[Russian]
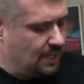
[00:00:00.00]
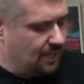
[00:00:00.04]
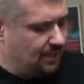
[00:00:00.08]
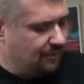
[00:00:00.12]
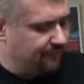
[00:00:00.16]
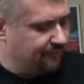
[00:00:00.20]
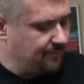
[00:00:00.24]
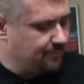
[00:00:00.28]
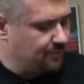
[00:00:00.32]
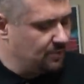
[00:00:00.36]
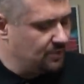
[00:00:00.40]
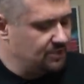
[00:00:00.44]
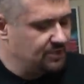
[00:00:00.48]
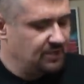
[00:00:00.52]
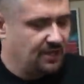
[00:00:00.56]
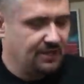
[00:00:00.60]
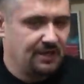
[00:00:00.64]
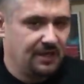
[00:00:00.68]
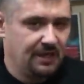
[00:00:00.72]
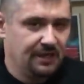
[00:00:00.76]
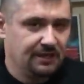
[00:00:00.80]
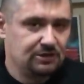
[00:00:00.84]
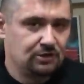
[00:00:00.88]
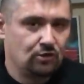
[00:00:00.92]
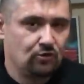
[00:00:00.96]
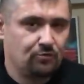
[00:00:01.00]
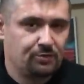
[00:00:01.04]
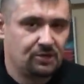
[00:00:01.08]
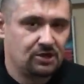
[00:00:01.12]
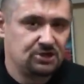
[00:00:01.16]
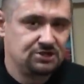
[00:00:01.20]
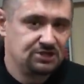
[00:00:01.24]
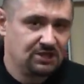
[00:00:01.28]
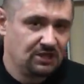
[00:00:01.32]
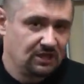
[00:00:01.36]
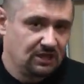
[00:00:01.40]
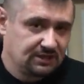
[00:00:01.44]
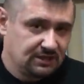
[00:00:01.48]
выполняя это
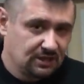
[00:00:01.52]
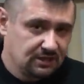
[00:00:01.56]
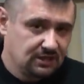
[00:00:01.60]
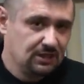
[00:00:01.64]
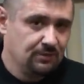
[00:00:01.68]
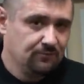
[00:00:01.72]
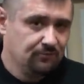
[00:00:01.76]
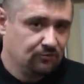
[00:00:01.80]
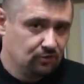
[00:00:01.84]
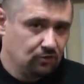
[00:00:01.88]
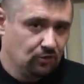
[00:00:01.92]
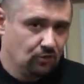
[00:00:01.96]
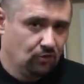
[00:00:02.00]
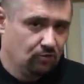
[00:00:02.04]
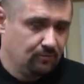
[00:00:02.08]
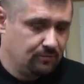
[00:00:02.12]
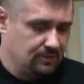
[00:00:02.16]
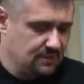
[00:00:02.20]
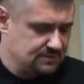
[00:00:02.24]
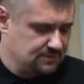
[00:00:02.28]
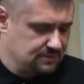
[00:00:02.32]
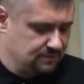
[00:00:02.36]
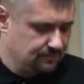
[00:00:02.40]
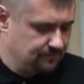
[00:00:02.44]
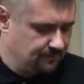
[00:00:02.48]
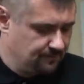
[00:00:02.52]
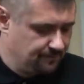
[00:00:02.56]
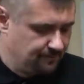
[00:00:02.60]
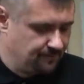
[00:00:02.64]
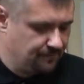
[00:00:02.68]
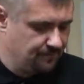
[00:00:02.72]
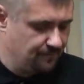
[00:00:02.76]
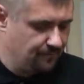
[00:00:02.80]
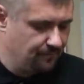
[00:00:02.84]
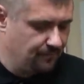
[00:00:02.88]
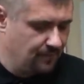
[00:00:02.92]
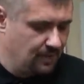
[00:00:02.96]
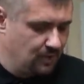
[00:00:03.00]
упражнение таким вот образом,
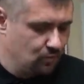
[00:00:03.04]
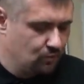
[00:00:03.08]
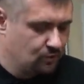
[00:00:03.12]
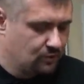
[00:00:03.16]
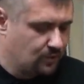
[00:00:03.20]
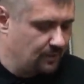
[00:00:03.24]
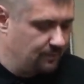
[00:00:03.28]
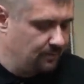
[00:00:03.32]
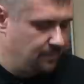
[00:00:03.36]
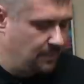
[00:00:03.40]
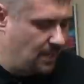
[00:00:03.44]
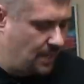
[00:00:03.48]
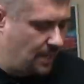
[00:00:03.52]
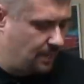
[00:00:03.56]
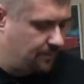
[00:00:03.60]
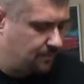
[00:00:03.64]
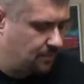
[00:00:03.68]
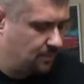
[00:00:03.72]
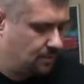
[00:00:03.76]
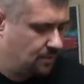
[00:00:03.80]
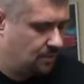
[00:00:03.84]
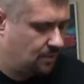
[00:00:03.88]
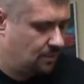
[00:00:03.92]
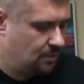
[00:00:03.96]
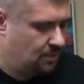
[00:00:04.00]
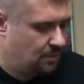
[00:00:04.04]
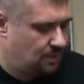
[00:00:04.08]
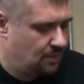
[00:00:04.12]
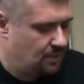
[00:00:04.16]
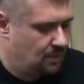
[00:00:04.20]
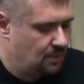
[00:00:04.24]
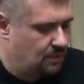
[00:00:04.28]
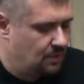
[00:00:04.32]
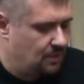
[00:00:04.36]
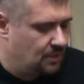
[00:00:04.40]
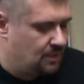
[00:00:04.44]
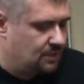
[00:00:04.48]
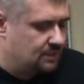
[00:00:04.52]
мы укрепляем
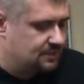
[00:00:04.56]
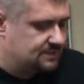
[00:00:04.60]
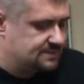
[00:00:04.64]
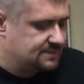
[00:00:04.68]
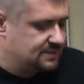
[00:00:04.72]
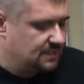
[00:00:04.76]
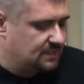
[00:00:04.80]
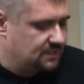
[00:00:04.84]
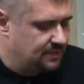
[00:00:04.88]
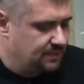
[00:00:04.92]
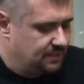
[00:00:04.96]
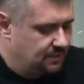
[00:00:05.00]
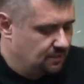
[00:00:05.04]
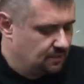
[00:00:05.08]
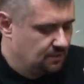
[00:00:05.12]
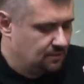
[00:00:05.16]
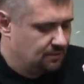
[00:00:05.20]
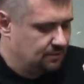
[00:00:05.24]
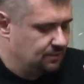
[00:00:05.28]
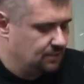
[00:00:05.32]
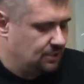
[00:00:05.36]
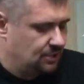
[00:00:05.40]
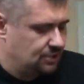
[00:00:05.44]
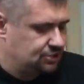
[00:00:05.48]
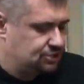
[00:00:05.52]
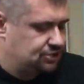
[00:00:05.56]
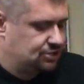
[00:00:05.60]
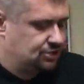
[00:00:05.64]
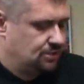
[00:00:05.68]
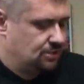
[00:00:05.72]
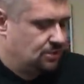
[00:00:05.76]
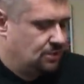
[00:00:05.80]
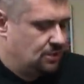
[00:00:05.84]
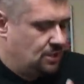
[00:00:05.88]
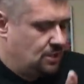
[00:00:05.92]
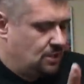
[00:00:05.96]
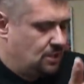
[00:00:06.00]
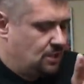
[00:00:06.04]
целый наш
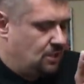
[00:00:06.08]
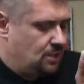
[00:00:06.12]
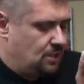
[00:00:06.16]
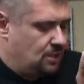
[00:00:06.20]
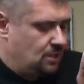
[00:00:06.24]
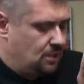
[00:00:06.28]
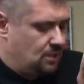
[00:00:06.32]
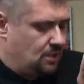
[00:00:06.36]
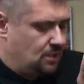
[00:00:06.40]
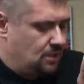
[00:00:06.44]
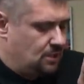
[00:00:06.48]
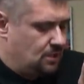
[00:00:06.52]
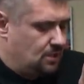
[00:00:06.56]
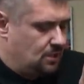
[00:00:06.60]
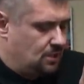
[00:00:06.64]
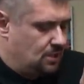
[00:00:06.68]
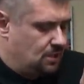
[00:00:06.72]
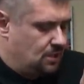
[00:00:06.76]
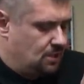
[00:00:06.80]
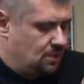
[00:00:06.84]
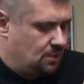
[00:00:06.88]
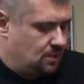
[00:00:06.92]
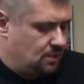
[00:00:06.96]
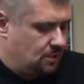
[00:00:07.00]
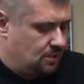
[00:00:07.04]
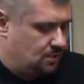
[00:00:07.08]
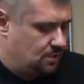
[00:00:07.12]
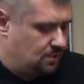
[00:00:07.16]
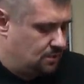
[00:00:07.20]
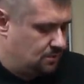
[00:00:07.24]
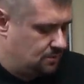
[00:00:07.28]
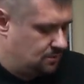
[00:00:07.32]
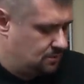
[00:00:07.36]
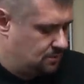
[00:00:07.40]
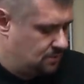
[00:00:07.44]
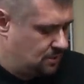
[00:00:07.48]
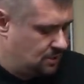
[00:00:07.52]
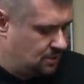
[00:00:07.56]
э,
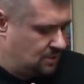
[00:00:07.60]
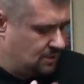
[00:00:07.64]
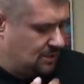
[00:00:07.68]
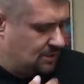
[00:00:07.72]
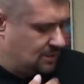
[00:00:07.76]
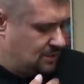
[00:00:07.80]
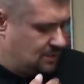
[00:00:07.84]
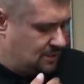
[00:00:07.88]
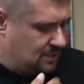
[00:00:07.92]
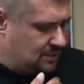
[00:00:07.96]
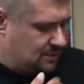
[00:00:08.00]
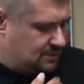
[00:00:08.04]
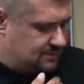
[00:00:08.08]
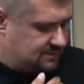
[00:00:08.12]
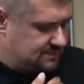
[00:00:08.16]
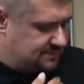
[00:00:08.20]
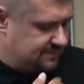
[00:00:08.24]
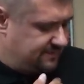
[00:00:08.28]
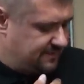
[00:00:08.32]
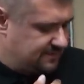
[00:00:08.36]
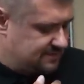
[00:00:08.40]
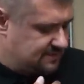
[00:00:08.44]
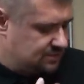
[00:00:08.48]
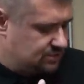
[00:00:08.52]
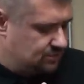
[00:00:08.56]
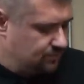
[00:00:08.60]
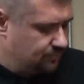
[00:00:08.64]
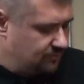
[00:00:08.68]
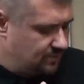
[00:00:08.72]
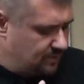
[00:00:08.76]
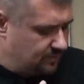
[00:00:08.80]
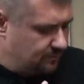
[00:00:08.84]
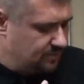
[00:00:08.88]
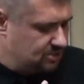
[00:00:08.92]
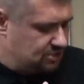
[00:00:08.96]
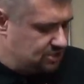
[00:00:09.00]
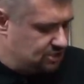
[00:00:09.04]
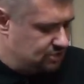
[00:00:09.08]
связочный,
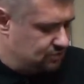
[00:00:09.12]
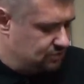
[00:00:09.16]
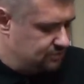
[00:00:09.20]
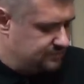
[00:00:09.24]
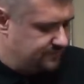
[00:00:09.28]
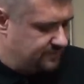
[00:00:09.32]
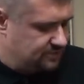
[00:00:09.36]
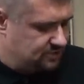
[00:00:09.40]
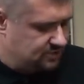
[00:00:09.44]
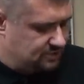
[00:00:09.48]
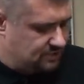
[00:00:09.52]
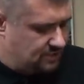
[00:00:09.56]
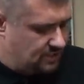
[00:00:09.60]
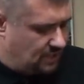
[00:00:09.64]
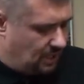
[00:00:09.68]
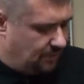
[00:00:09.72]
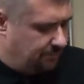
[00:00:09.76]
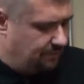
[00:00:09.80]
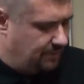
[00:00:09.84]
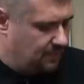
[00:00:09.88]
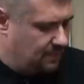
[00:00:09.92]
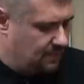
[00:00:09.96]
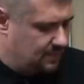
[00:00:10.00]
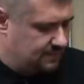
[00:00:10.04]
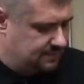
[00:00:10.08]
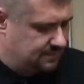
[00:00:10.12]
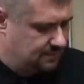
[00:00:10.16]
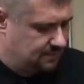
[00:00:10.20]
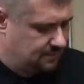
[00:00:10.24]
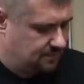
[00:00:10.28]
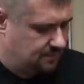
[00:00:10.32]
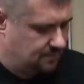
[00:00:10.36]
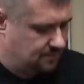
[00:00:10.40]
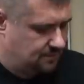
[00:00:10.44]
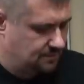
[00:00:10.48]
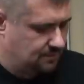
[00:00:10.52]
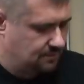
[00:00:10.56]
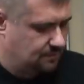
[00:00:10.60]
мышечно-связочный аппарат,
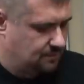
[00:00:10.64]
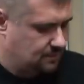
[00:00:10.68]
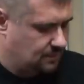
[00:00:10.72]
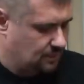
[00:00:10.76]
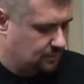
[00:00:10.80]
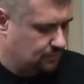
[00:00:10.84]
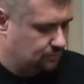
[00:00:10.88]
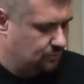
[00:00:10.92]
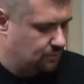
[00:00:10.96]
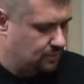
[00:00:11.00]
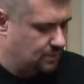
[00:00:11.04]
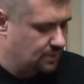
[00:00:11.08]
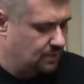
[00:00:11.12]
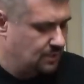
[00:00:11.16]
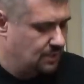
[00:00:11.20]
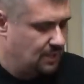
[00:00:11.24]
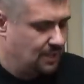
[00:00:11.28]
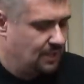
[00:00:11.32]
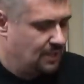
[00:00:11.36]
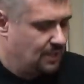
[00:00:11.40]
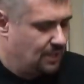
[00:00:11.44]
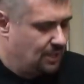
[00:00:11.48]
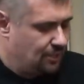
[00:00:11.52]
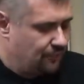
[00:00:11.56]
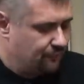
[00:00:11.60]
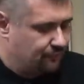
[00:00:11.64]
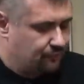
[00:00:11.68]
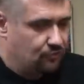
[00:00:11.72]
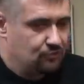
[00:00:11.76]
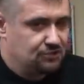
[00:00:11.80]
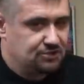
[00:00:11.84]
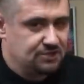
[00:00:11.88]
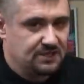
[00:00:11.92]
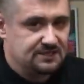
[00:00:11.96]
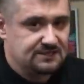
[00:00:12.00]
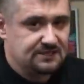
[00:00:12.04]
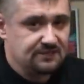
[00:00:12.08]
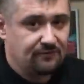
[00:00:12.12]
который
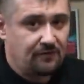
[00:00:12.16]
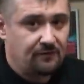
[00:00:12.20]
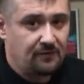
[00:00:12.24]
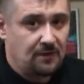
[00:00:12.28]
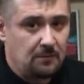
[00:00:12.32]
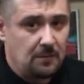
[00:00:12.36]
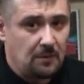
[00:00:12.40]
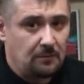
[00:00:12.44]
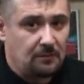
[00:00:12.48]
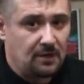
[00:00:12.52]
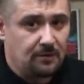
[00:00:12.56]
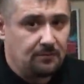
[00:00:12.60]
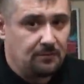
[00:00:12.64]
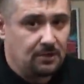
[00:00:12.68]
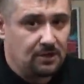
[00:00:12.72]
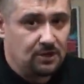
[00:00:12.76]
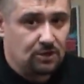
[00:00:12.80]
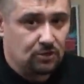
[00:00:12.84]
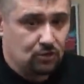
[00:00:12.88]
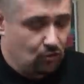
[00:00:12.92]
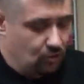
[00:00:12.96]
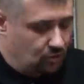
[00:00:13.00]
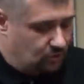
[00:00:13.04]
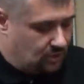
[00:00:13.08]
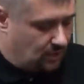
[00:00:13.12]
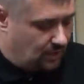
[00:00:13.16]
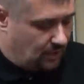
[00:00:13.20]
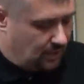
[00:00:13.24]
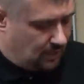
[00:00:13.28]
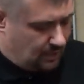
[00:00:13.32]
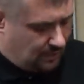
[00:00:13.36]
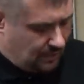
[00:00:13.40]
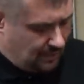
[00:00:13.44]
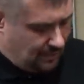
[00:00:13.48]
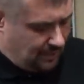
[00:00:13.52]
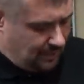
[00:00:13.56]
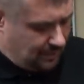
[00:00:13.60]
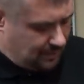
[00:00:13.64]
включается во время борьбы не только
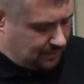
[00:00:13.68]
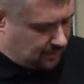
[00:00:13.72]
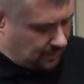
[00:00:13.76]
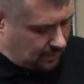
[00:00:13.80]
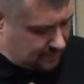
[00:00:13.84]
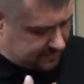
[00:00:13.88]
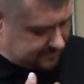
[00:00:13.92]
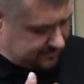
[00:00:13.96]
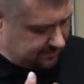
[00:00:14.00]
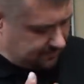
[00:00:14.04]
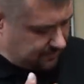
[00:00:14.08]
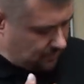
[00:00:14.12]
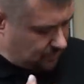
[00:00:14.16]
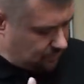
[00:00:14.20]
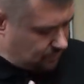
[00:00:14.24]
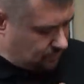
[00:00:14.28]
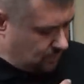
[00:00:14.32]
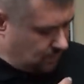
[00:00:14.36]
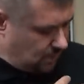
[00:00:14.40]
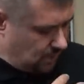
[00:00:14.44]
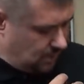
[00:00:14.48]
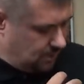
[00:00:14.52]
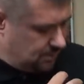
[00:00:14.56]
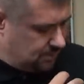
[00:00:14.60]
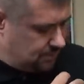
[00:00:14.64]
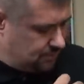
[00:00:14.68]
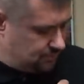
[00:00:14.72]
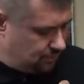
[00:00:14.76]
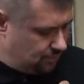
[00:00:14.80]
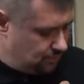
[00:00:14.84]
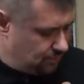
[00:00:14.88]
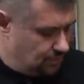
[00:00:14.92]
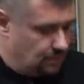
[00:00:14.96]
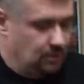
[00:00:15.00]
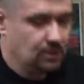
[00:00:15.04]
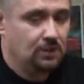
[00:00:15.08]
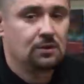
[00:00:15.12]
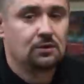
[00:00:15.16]
как сама рука, но
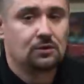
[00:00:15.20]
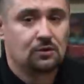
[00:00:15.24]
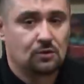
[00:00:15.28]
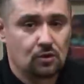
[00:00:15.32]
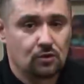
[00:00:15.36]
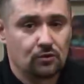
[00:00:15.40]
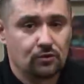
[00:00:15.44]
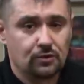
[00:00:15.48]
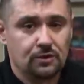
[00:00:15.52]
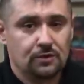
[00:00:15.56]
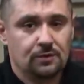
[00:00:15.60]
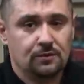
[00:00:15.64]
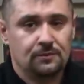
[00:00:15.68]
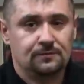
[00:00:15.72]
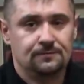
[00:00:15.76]
и грудь.